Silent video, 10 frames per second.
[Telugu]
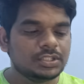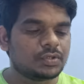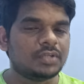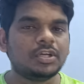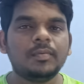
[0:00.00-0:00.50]

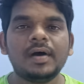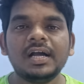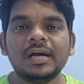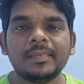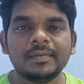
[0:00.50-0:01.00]
సో అందులో
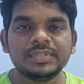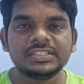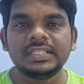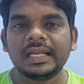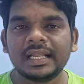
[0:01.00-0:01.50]
భాగంగా మనం
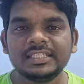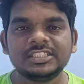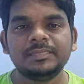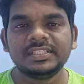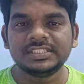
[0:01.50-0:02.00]
చేసిన
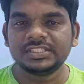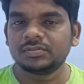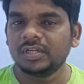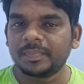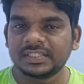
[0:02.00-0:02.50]
అనాలిసిస్ బేస్
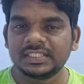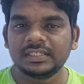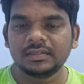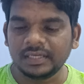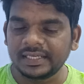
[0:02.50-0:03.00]
చేసుకునే
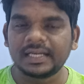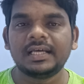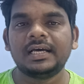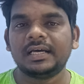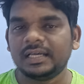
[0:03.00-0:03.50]
ప్రజెంట్ ఇక్కడ